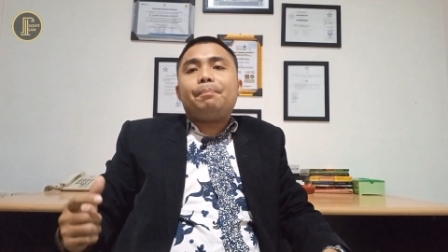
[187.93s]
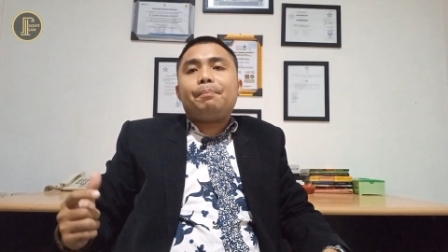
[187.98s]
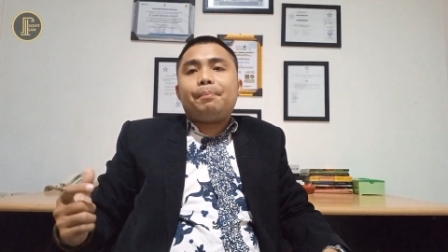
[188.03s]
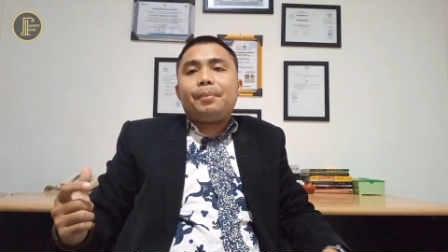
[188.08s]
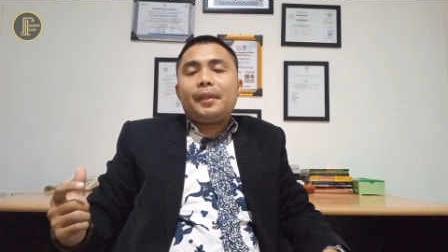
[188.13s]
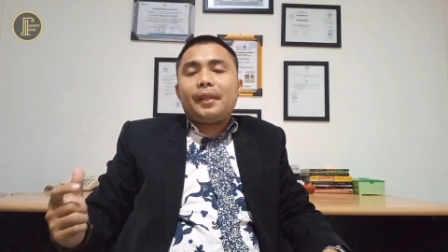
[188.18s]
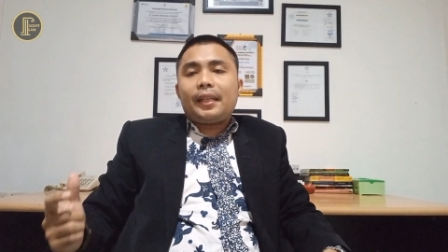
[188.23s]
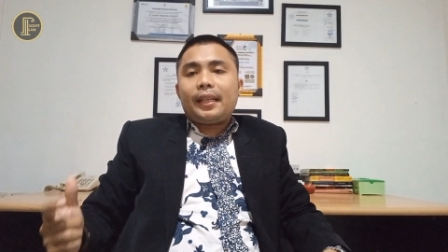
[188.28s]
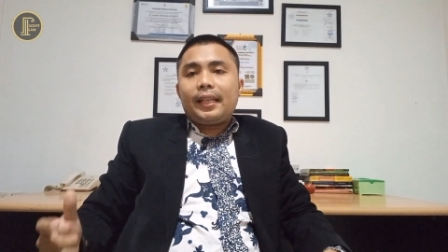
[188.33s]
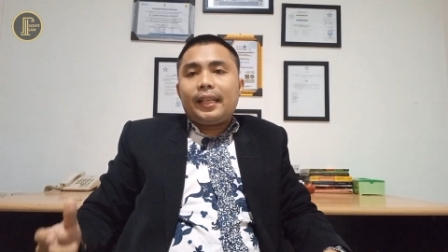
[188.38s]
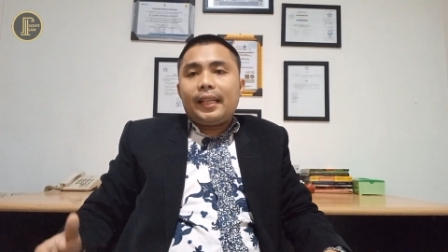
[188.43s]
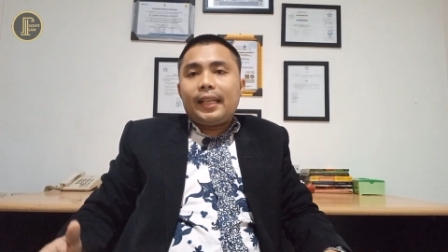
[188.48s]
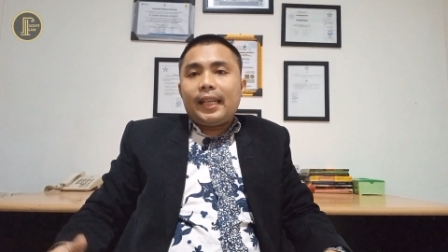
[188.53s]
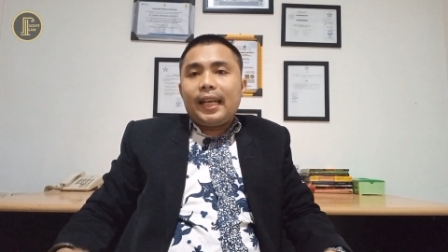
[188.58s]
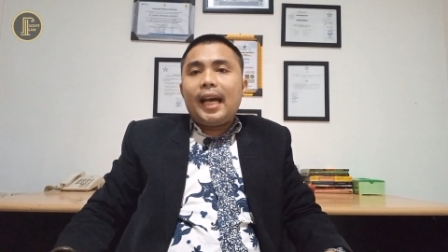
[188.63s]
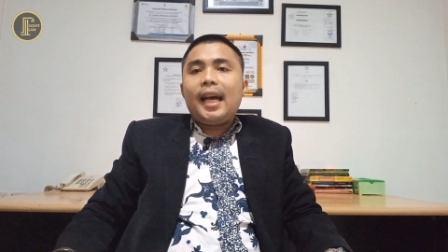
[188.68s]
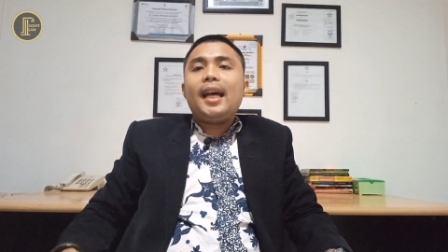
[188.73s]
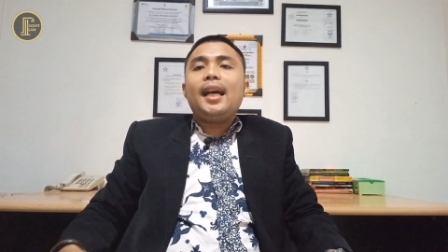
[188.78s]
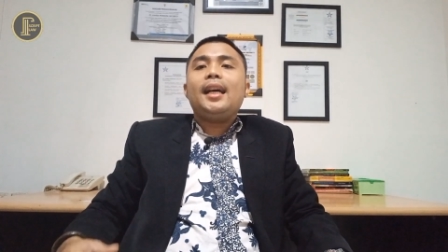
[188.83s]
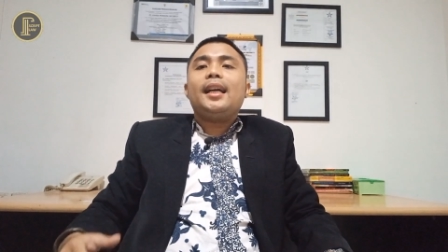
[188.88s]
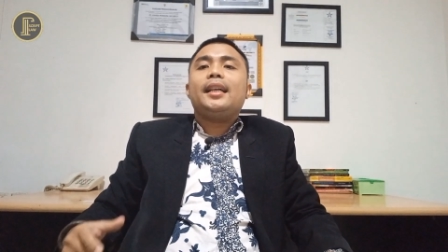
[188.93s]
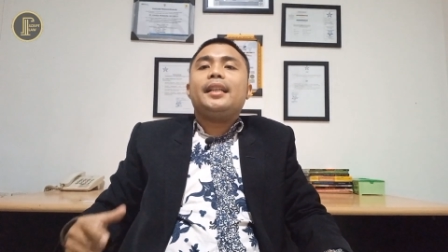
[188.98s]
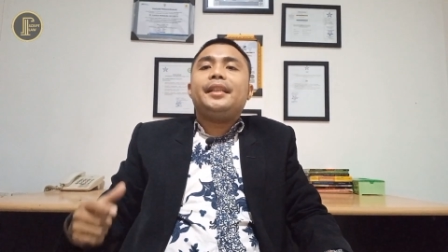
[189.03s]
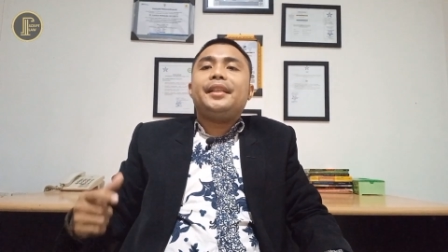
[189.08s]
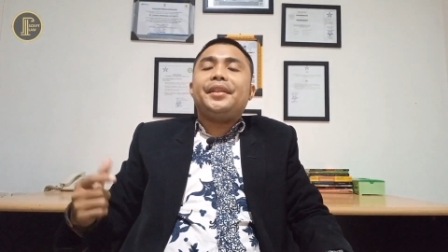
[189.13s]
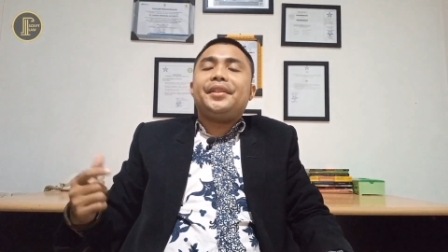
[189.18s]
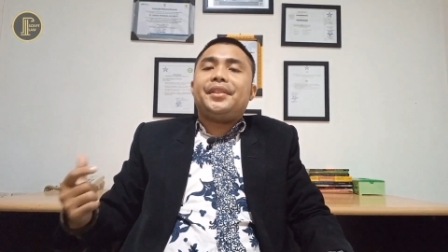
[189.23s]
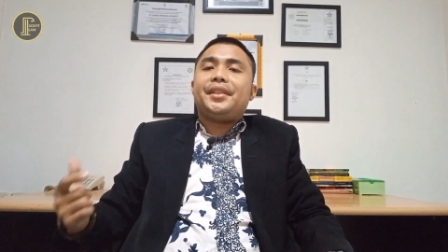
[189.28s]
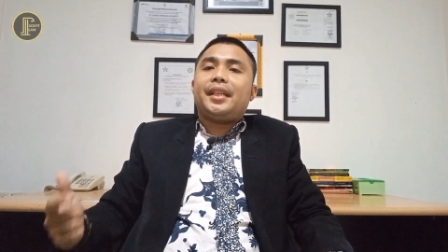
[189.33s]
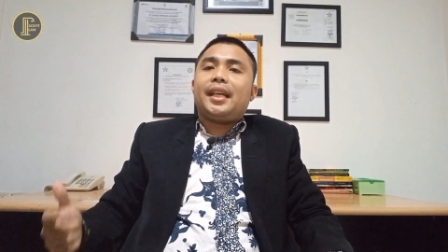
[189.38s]
pernah
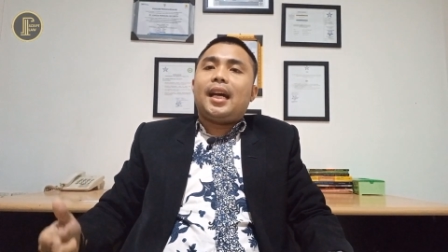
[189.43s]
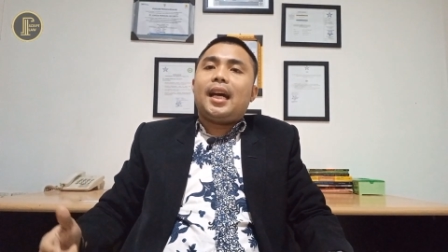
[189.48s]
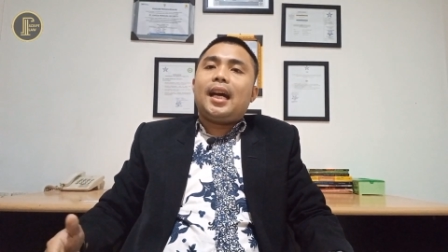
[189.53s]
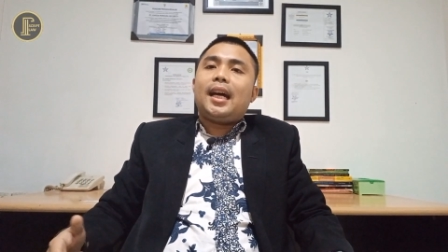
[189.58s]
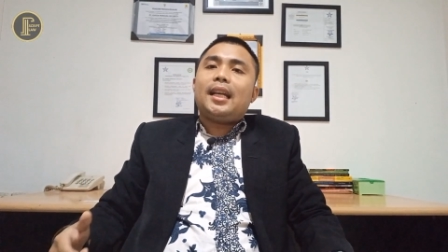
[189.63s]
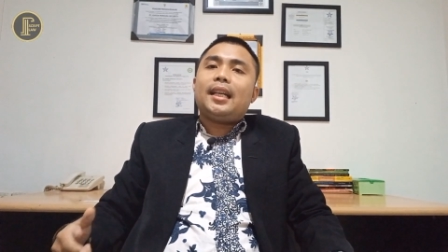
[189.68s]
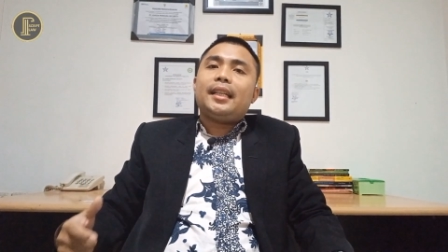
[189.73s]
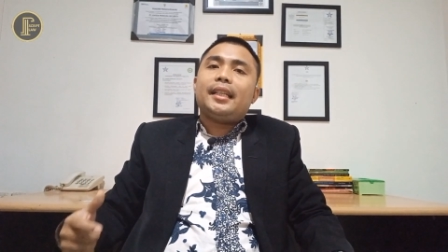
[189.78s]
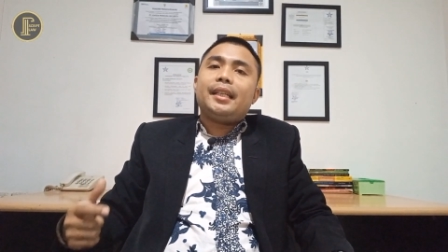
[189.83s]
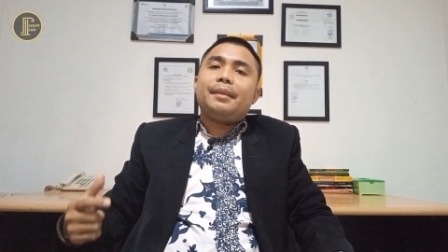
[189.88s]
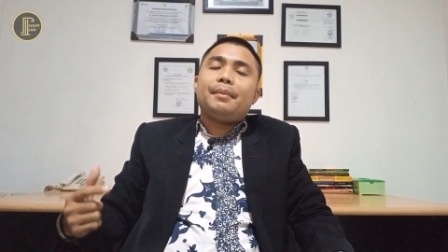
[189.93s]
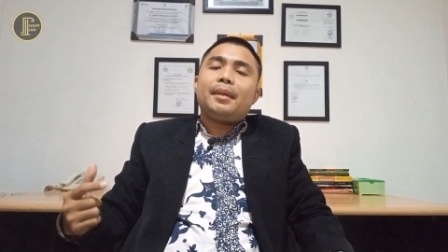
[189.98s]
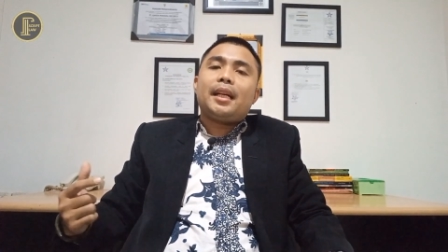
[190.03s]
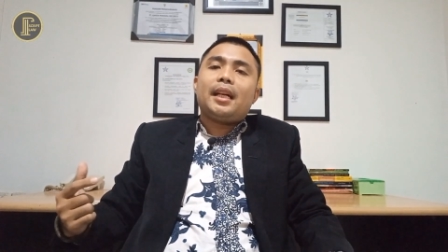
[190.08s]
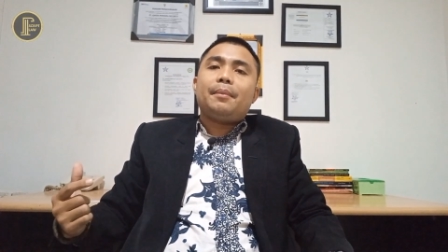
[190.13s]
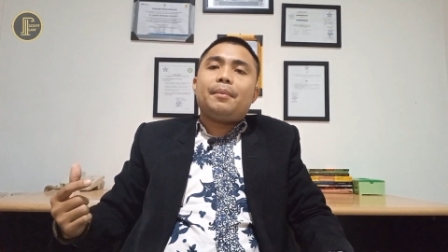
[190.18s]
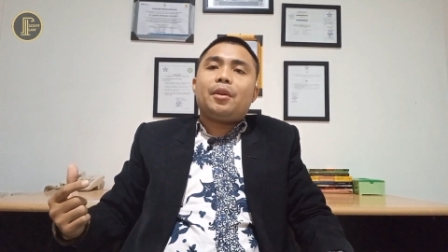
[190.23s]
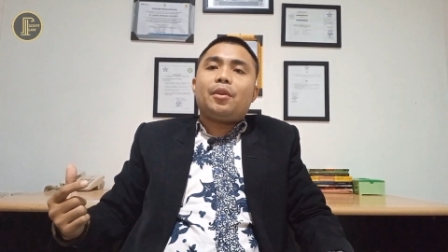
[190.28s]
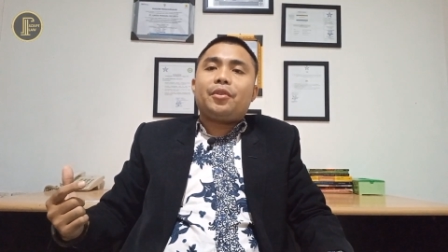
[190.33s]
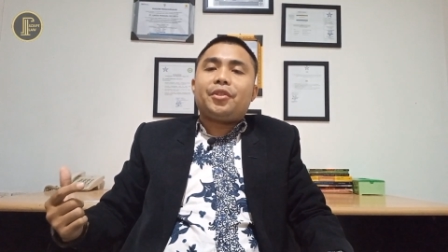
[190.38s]
di JR di Mahkamah